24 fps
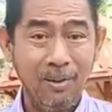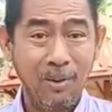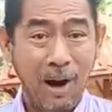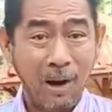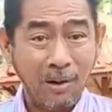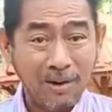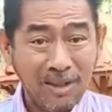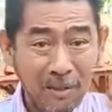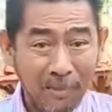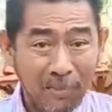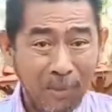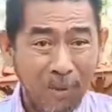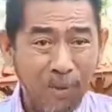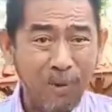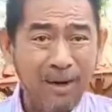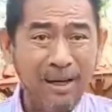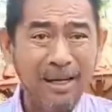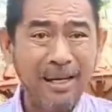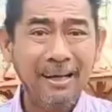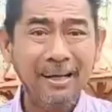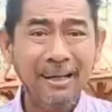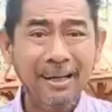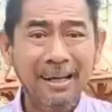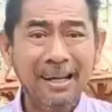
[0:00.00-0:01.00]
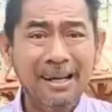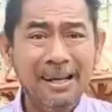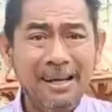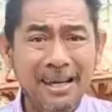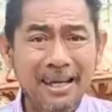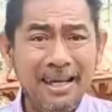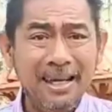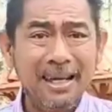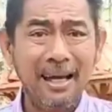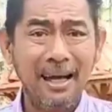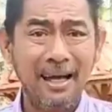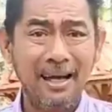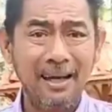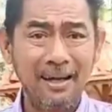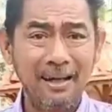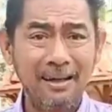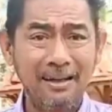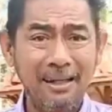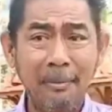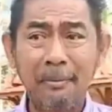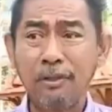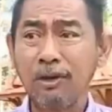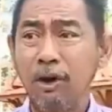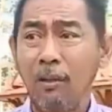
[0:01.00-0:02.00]
เขาจะพูดเรื่องนี้ได้ดี
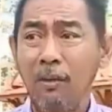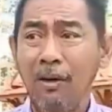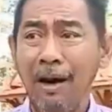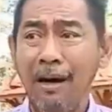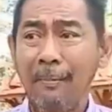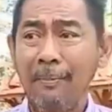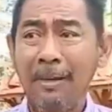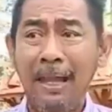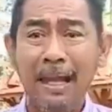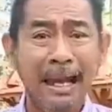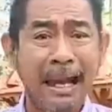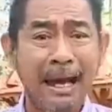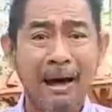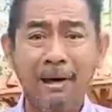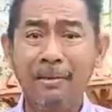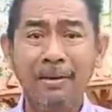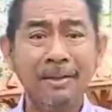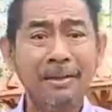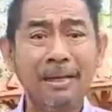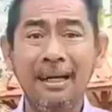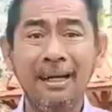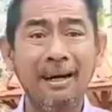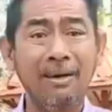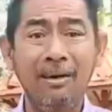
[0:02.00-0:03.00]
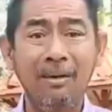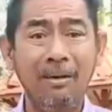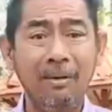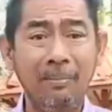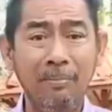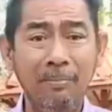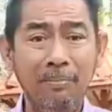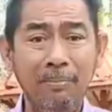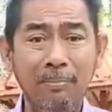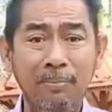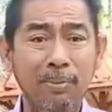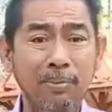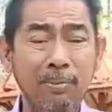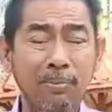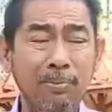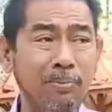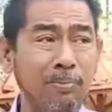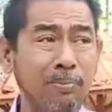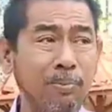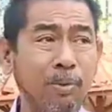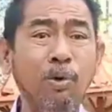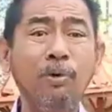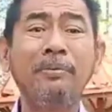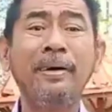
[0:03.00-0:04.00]
ถ้าประสบความสำเร็จแล้วบางทีเขาก็
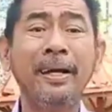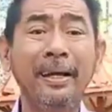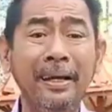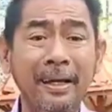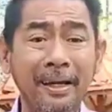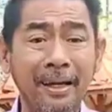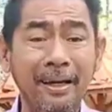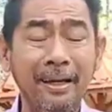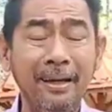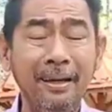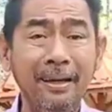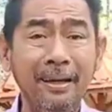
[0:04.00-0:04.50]
พูดไม่ดี